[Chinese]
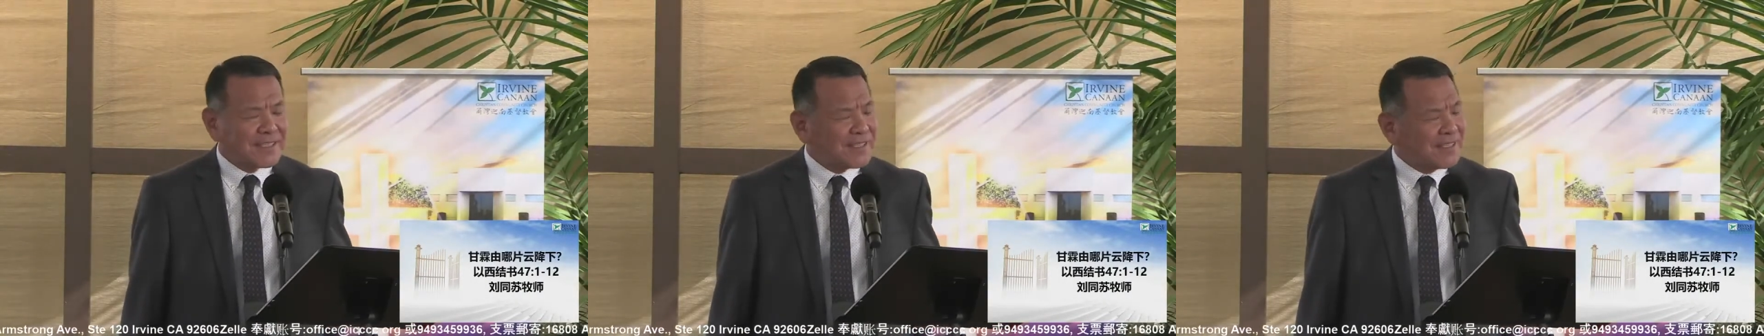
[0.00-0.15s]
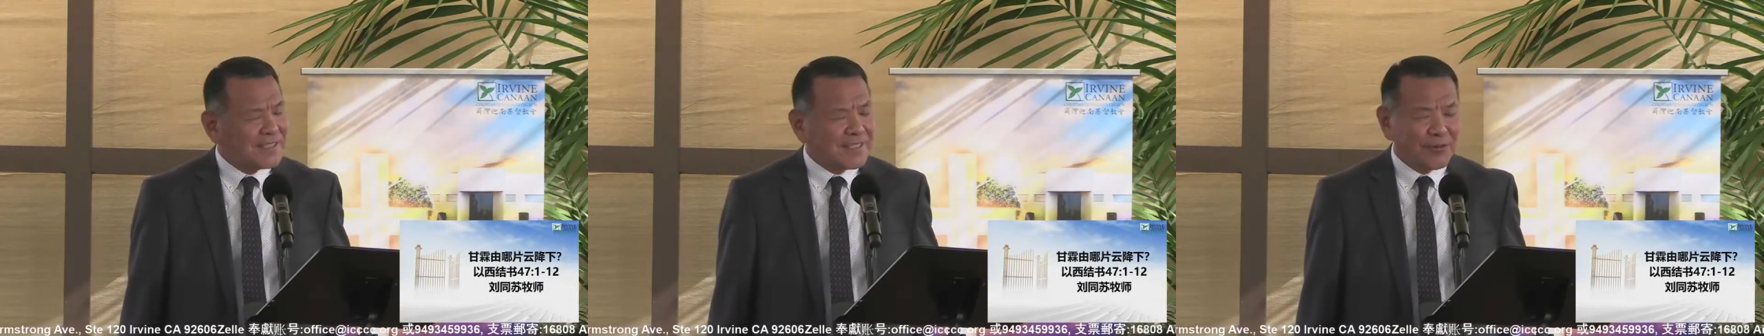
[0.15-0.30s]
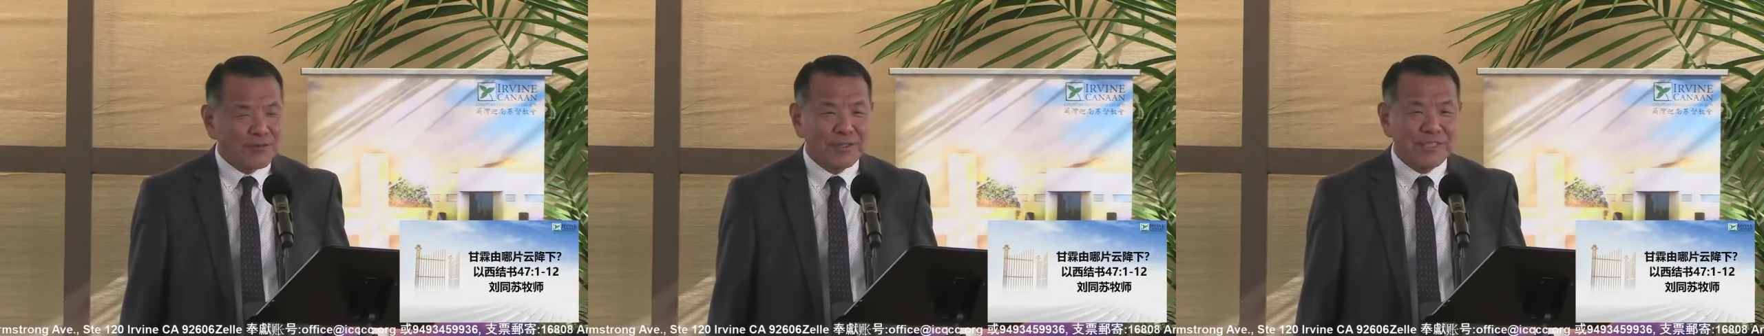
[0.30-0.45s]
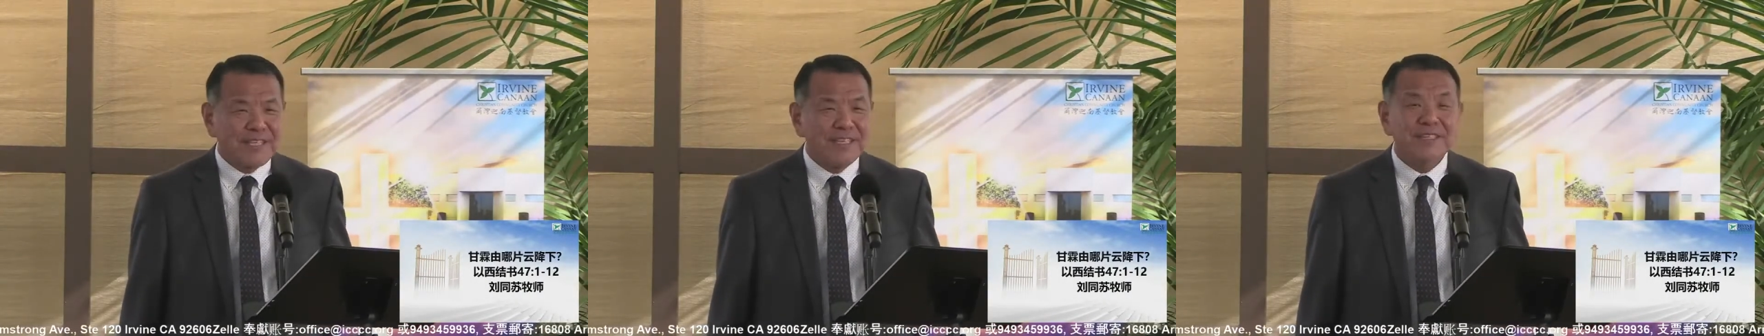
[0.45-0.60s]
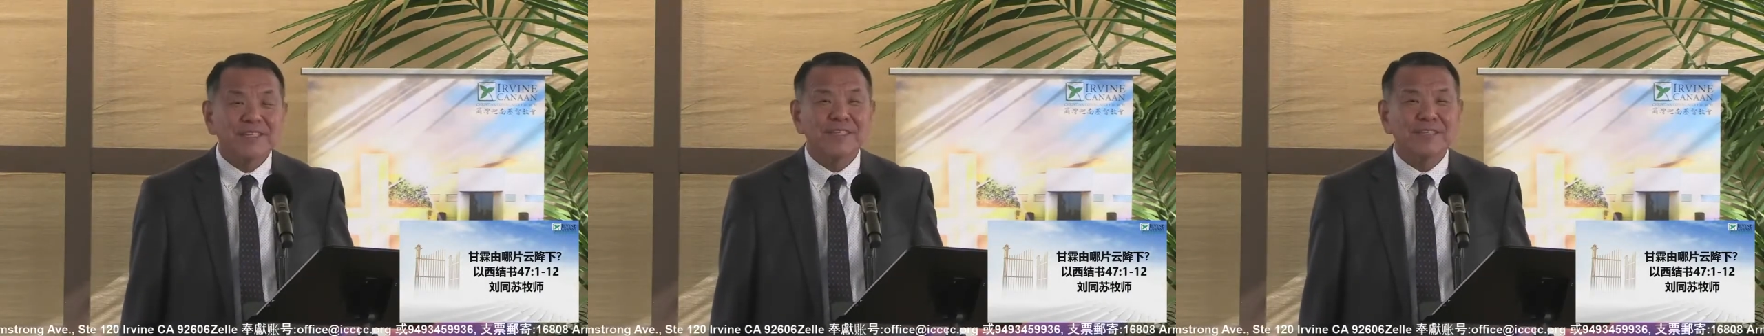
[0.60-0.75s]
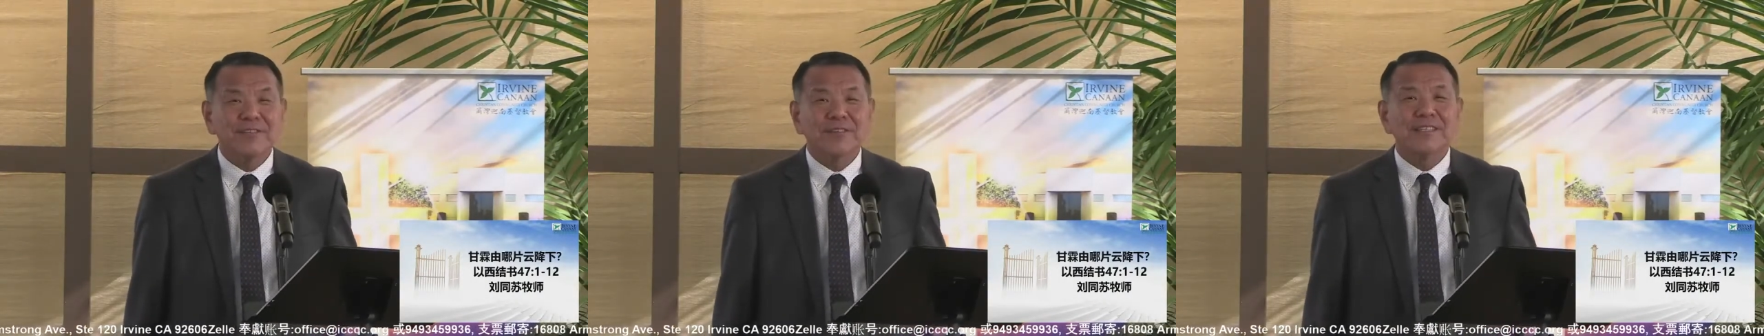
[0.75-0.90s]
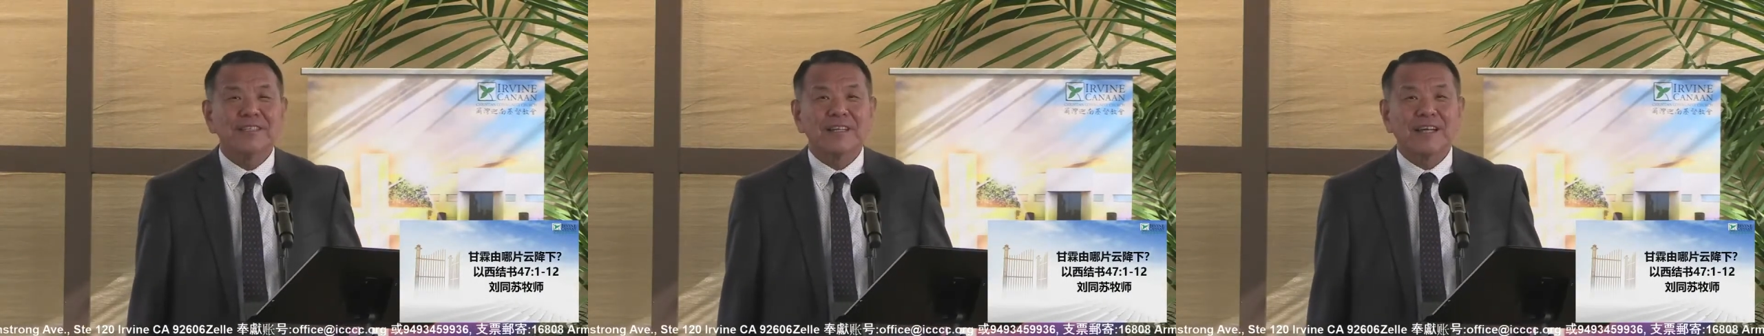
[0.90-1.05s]
哎呀，我听着
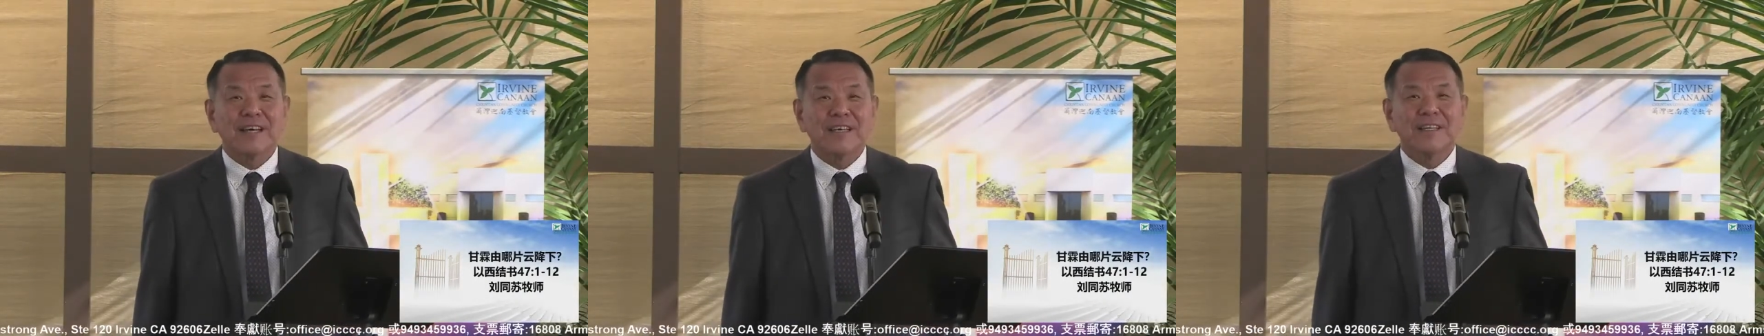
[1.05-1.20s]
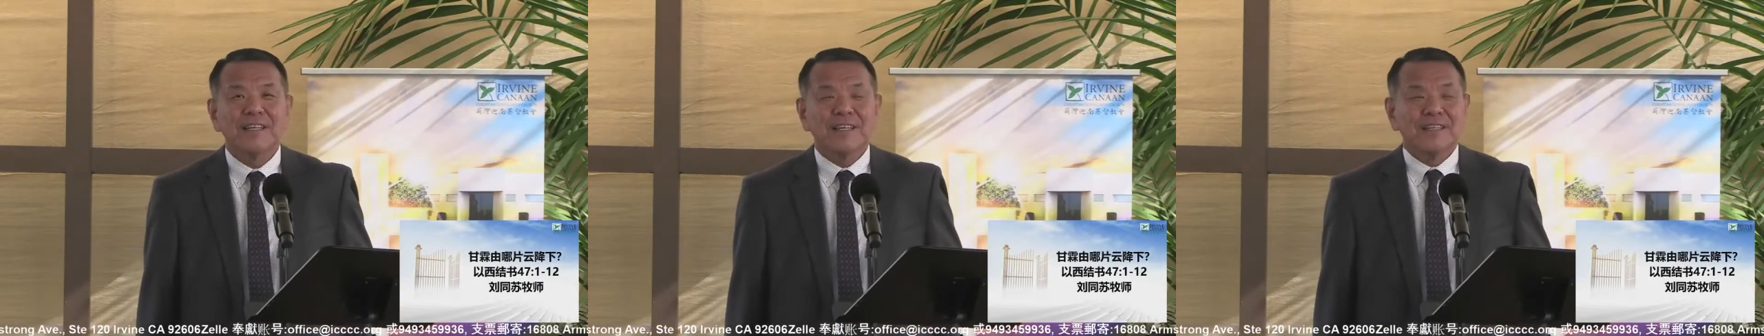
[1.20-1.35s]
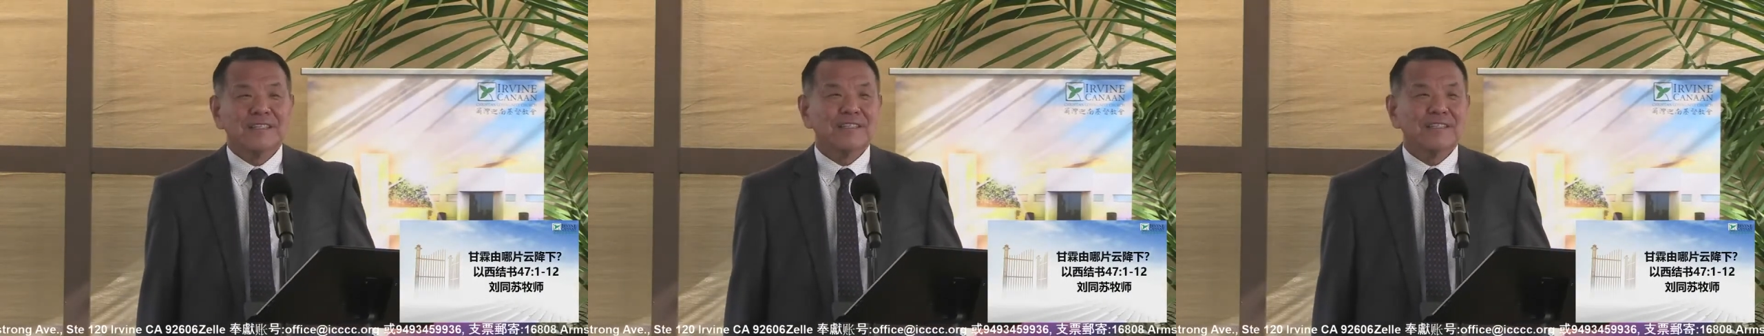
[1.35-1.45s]
都很难。